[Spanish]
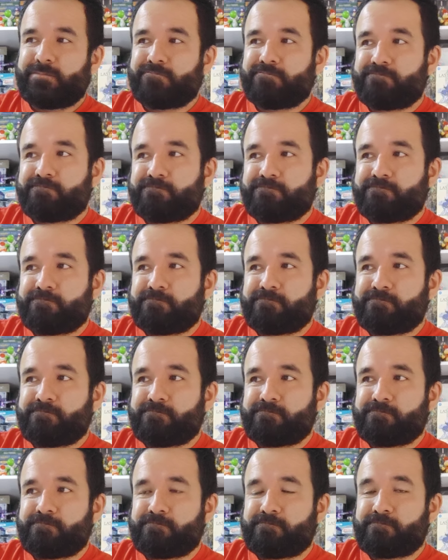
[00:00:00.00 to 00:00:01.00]

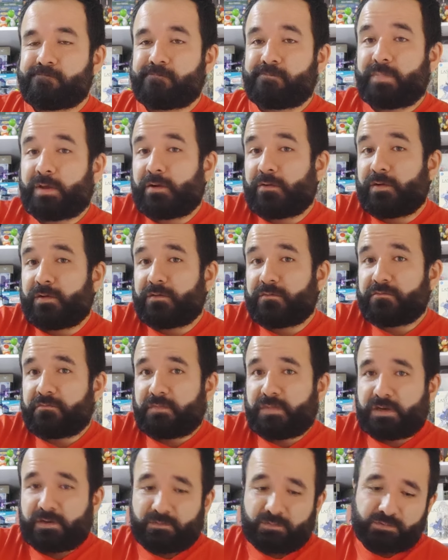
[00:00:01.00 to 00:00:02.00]
Mm, pero bueno,
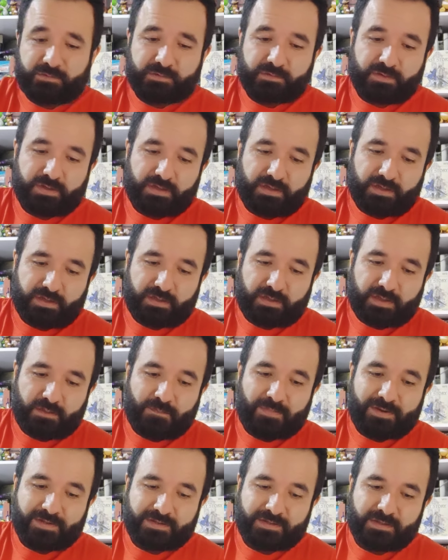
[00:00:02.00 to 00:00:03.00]
veremos eh, qué
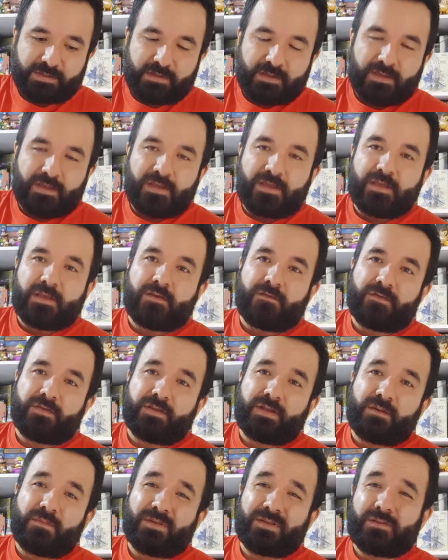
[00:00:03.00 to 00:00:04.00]
pasa. Y
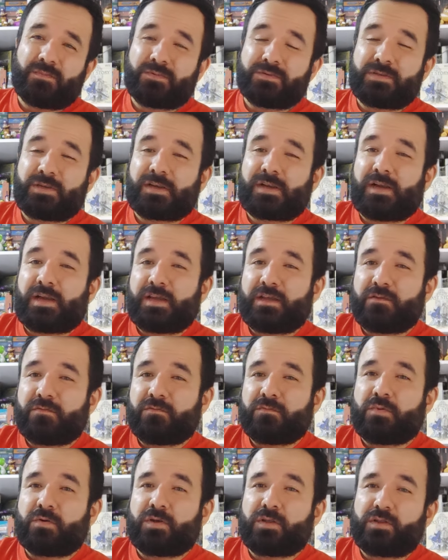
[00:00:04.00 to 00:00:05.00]
finalmente pues acá hay
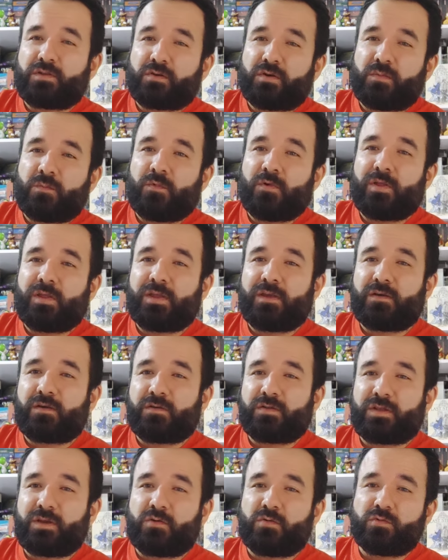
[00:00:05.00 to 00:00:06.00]
un poquito como de,
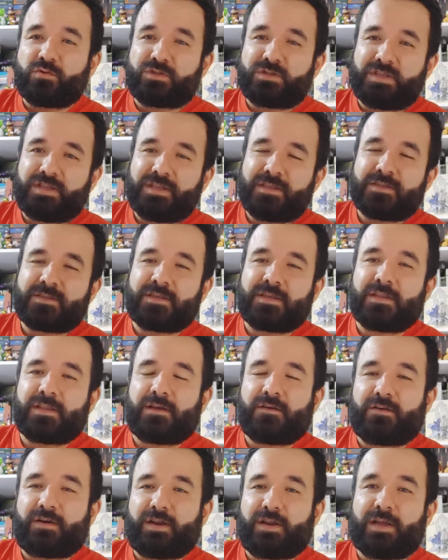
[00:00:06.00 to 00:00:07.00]
justicia y
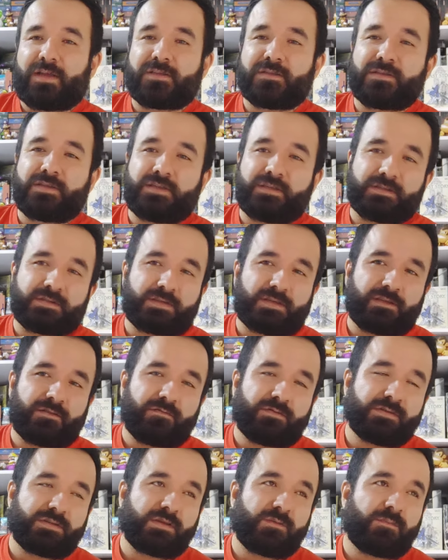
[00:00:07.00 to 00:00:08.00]
de balance y es que
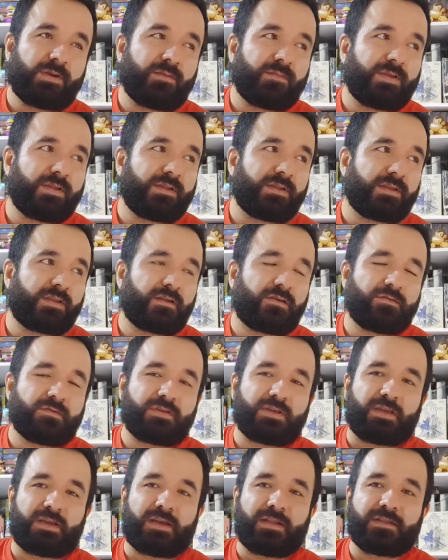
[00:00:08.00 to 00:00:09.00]
no es simplemente que
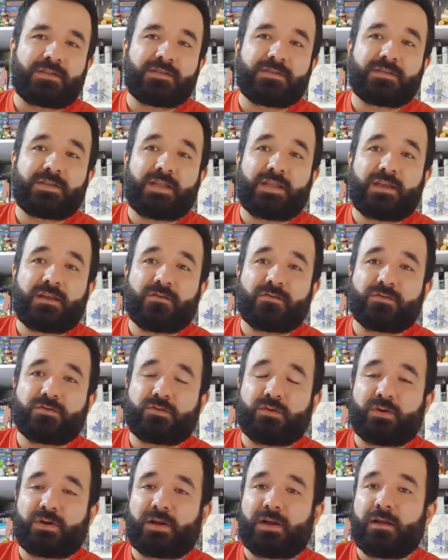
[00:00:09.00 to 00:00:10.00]
los gigantes nadie los
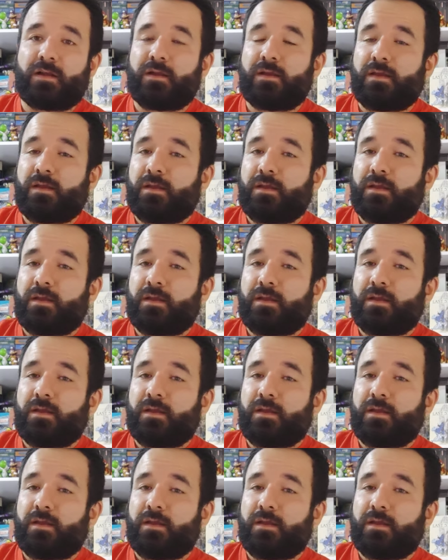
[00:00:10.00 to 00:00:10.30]
toca.